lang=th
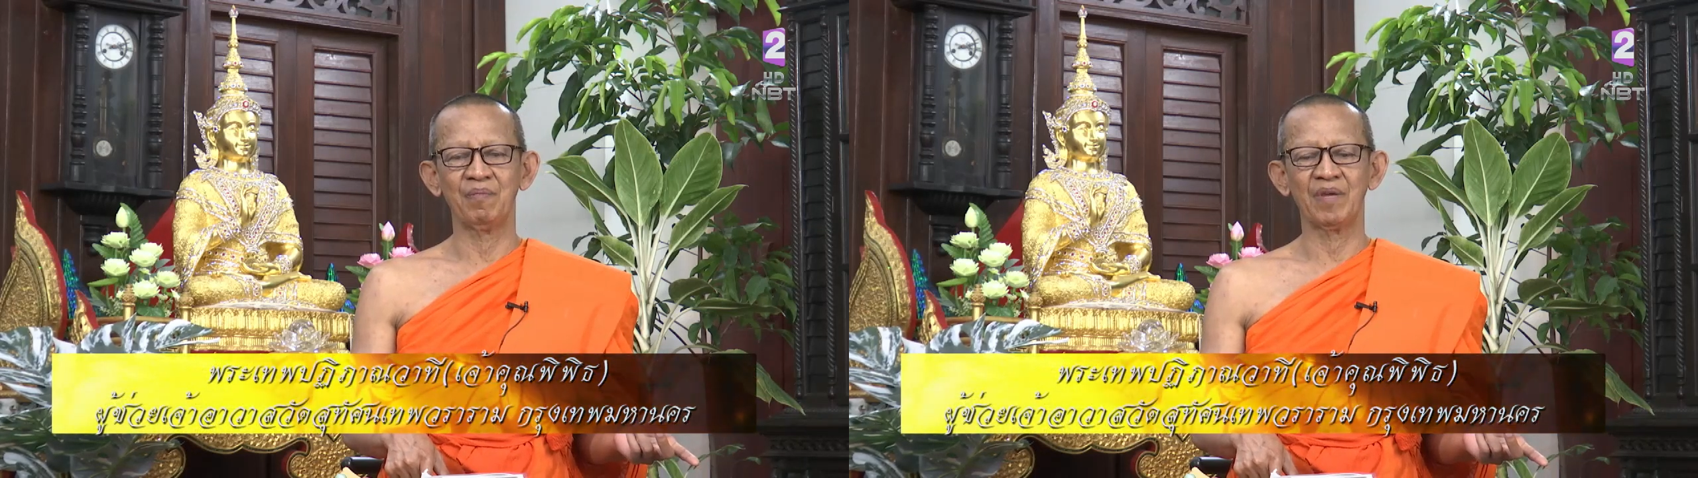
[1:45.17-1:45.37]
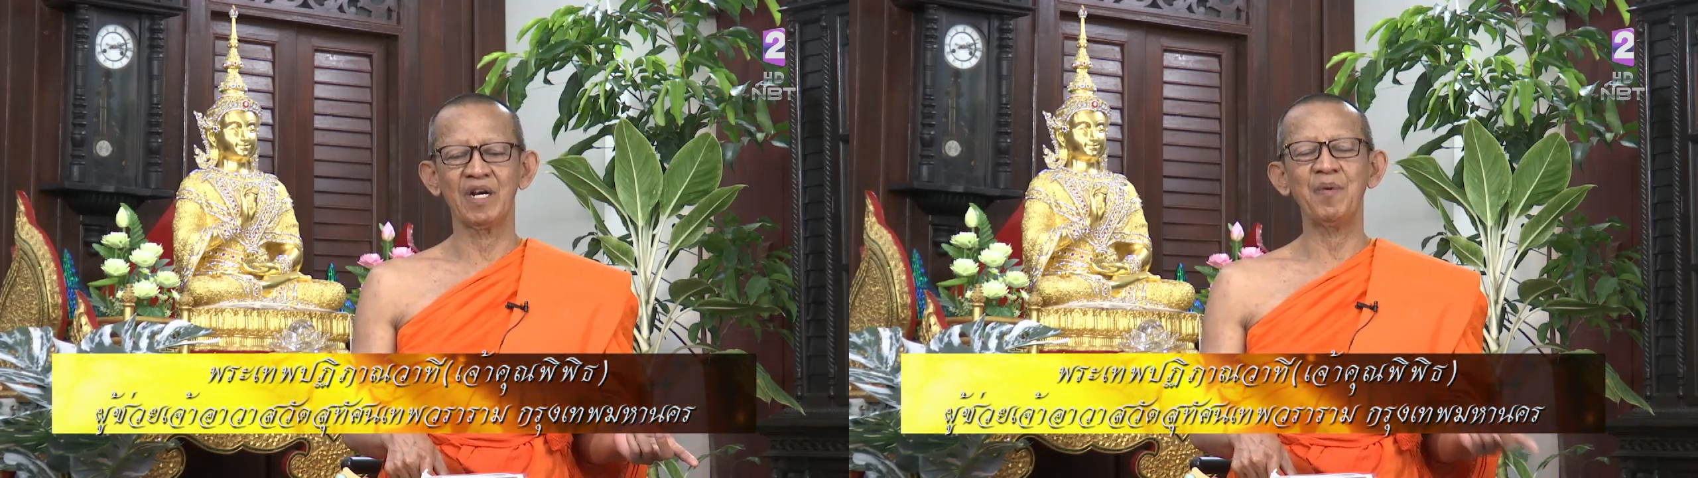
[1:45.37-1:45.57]

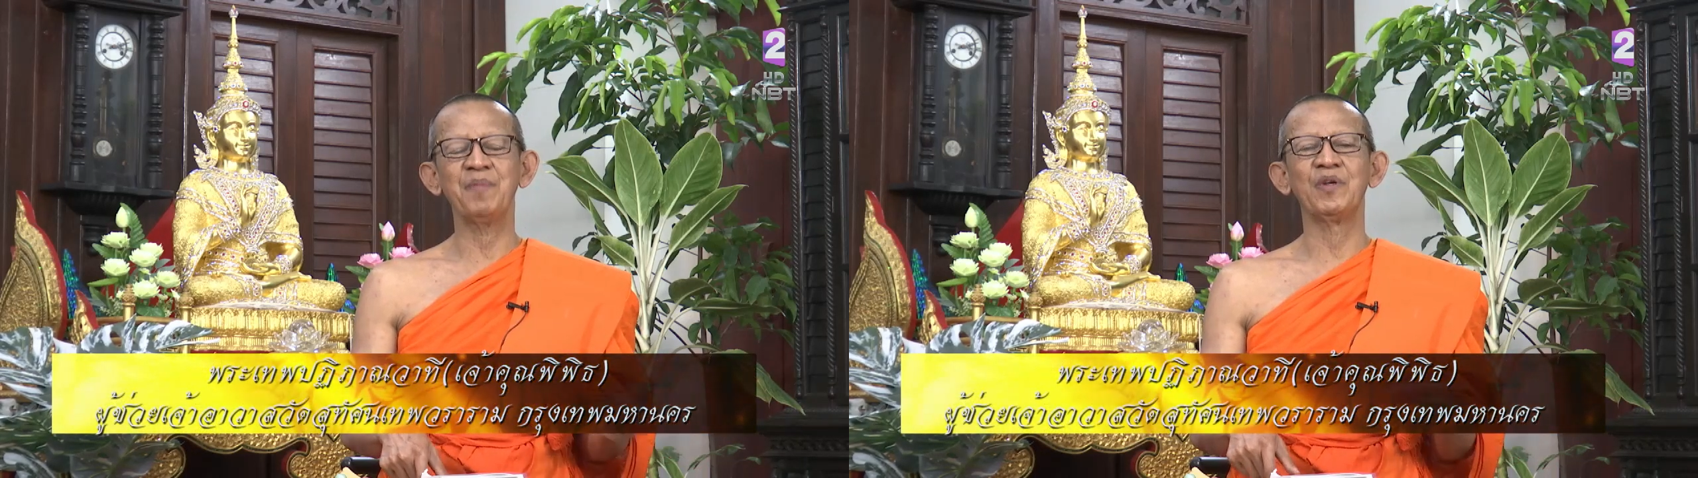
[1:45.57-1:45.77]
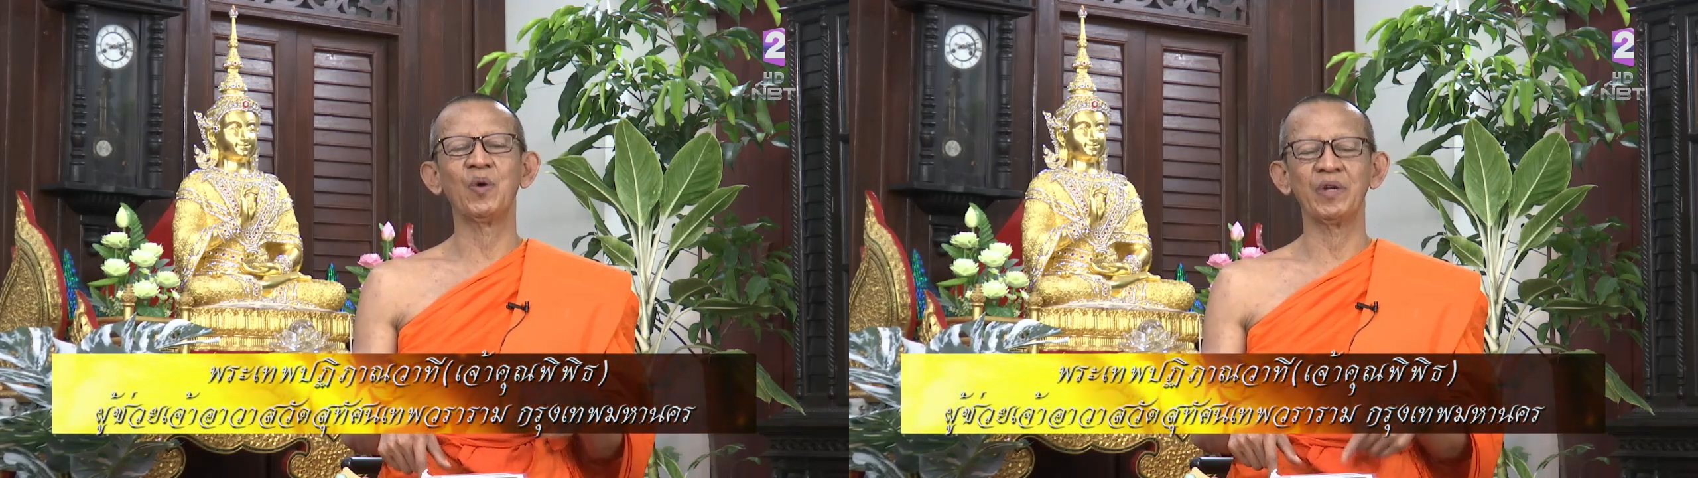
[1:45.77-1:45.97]
มันก็ไม่
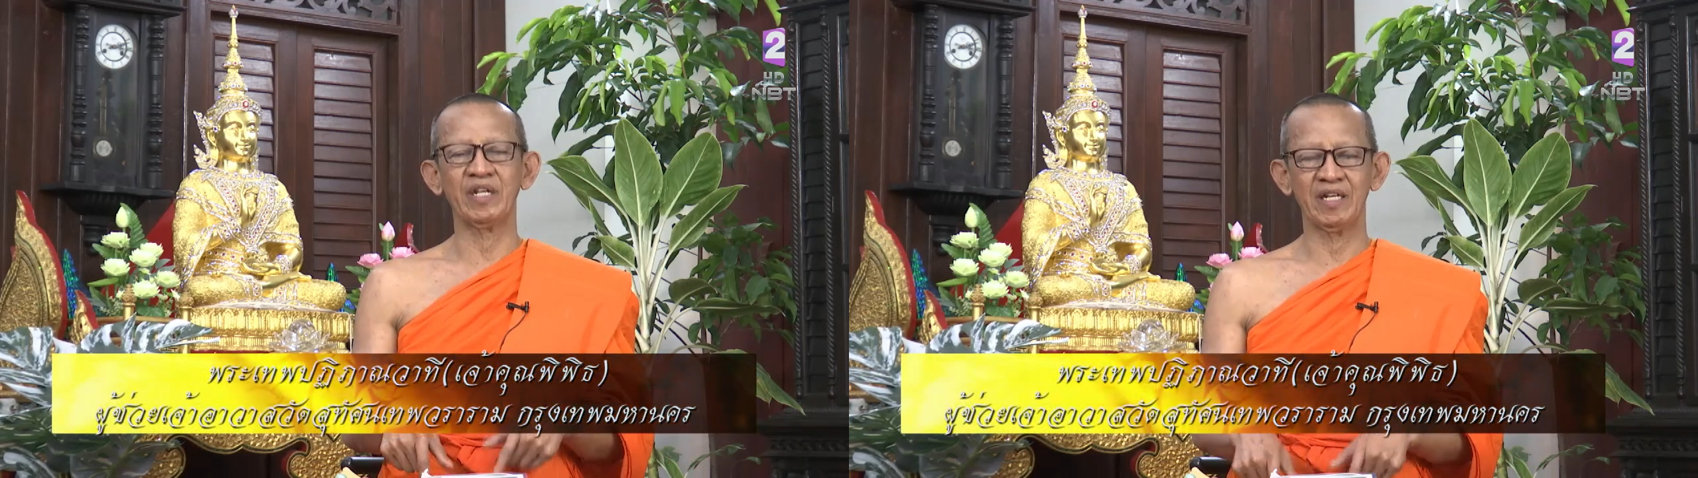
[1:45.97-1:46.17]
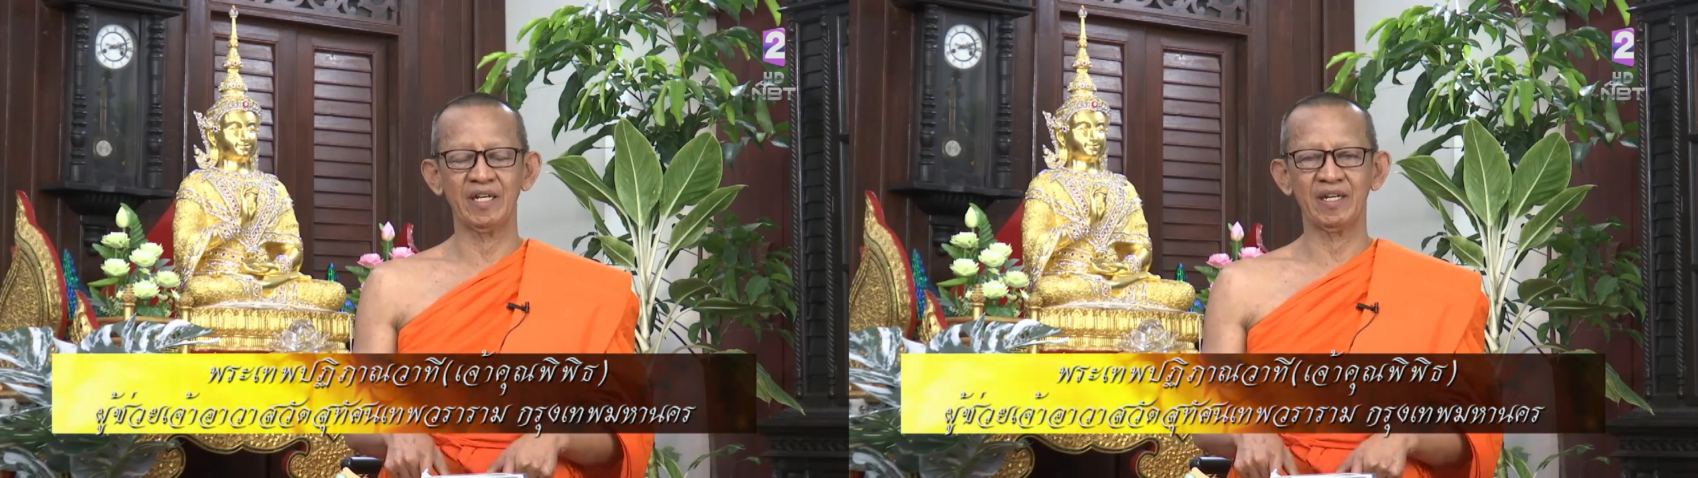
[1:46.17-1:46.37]
มีโลกนี้